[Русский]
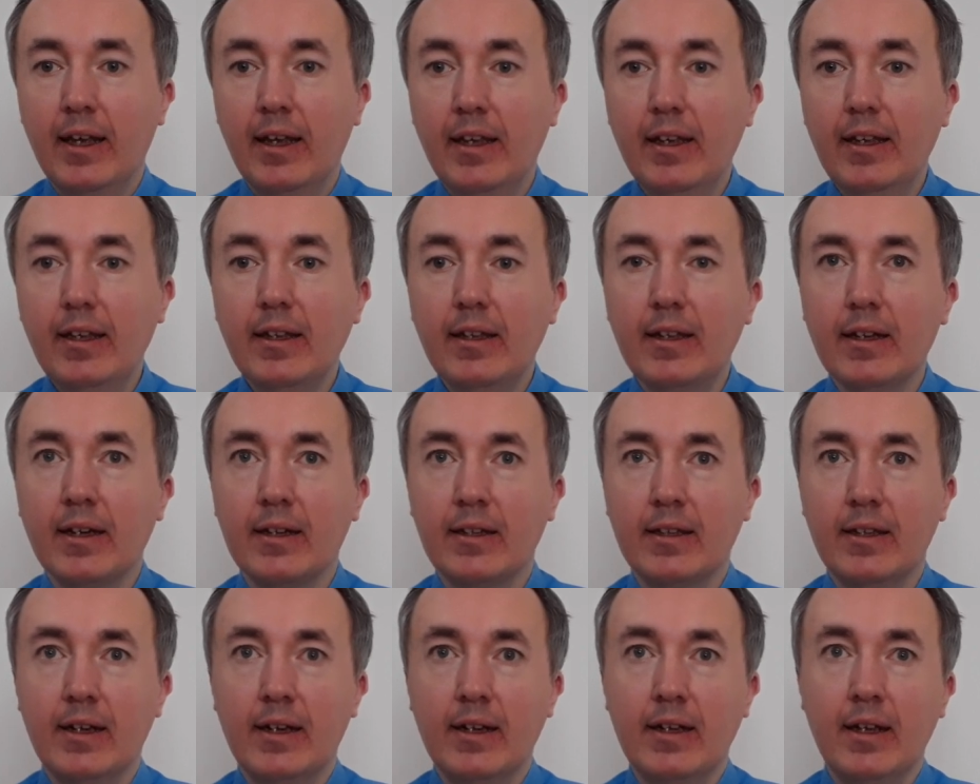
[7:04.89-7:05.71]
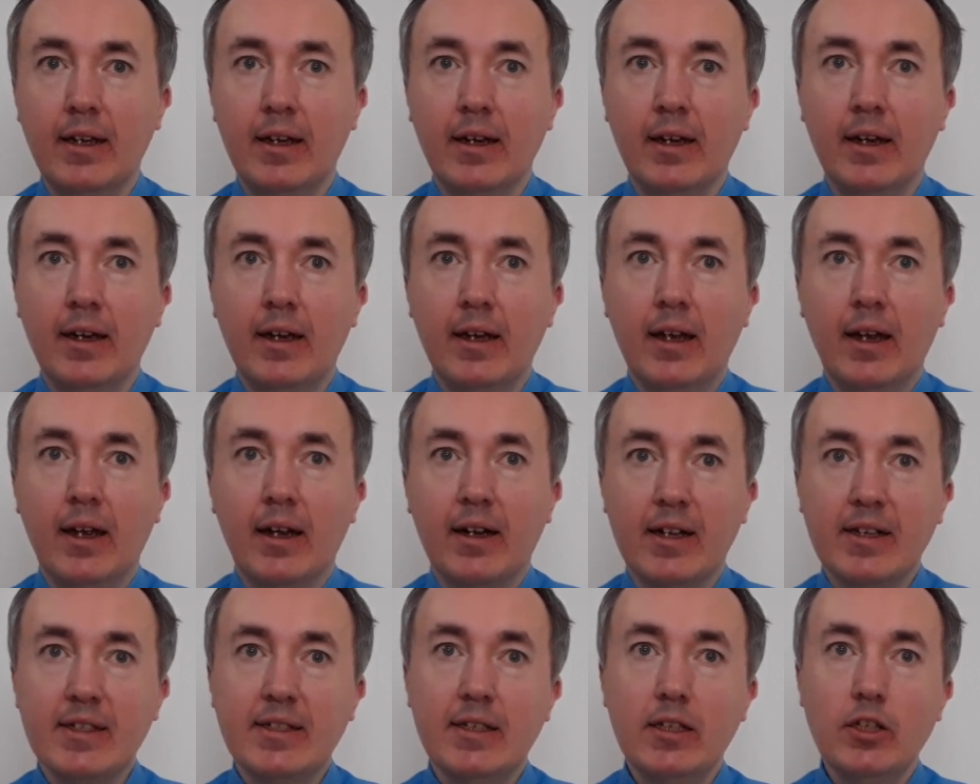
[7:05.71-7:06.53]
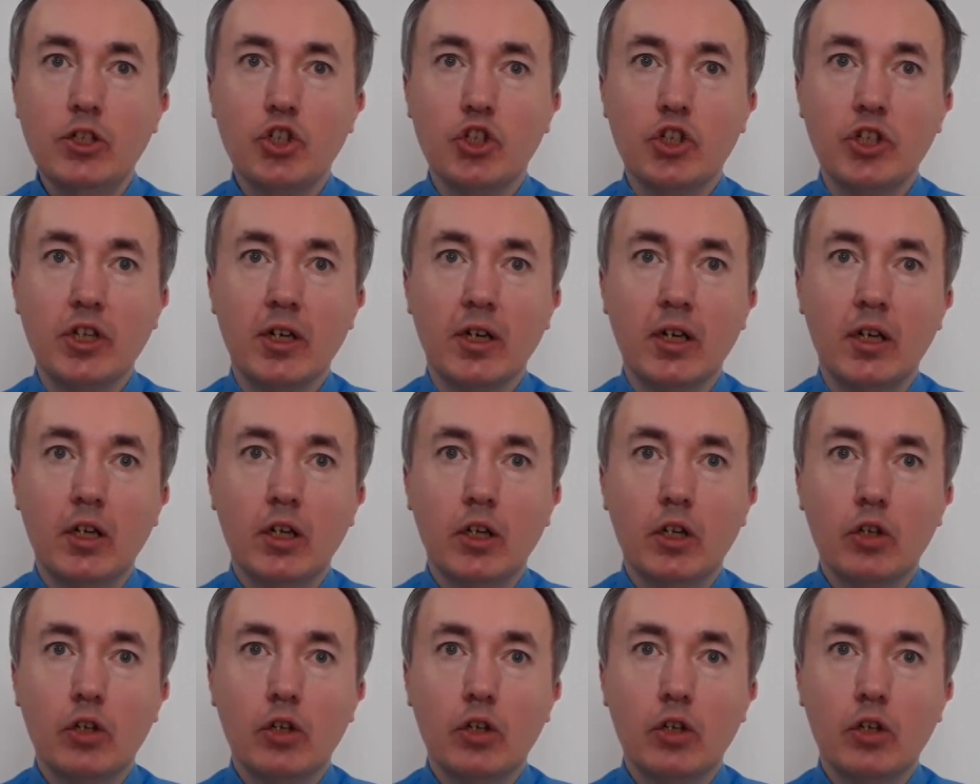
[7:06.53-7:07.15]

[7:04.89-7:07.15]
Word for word: и так далее различна,